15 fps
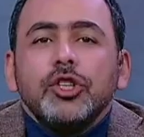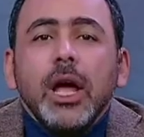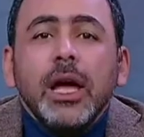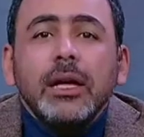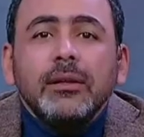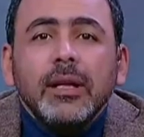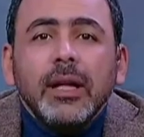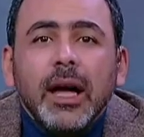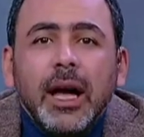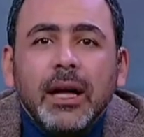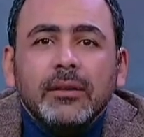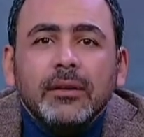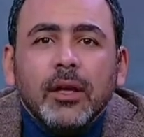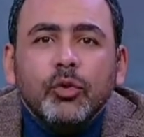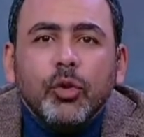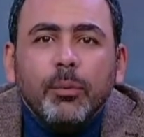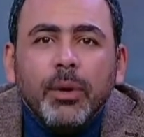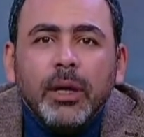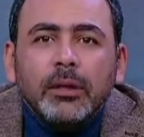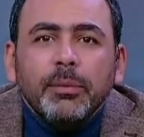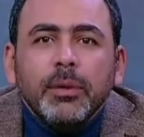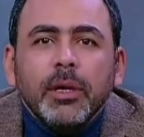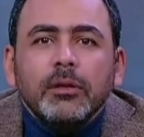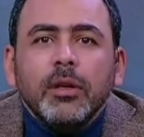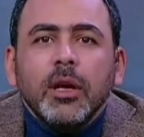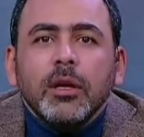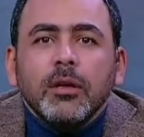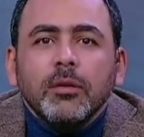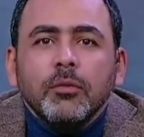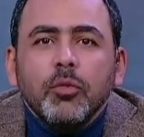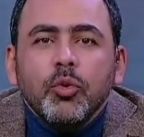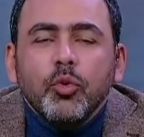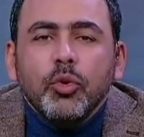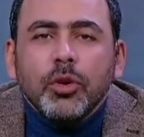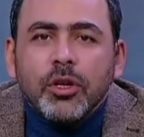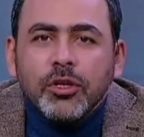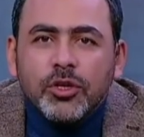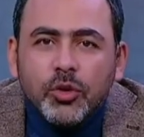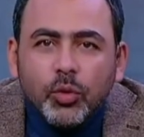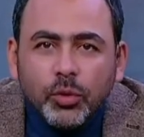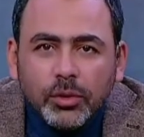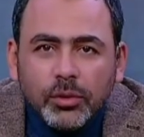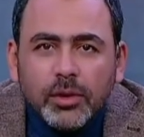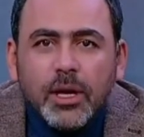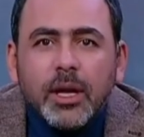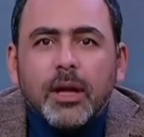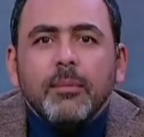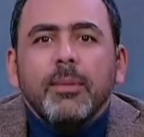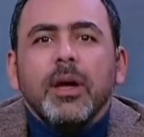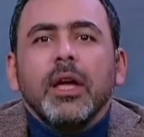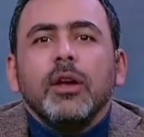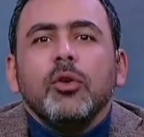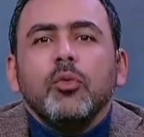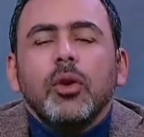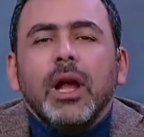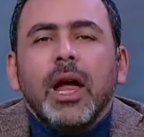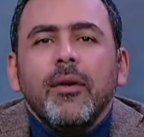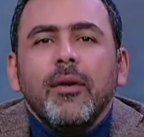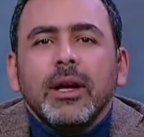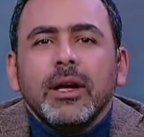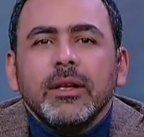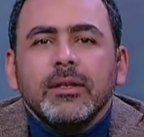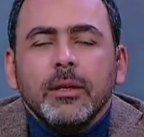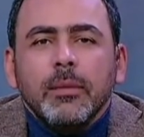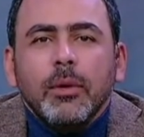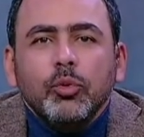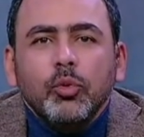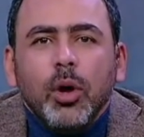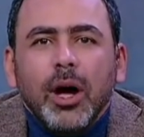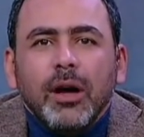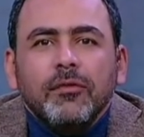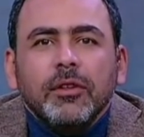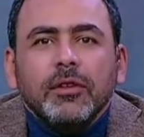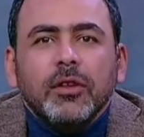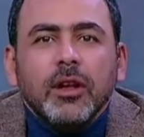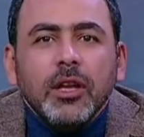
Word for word: شهد أحد الضباط بإدارة مرور أسيوط بأنه الحواجز الموضوعة في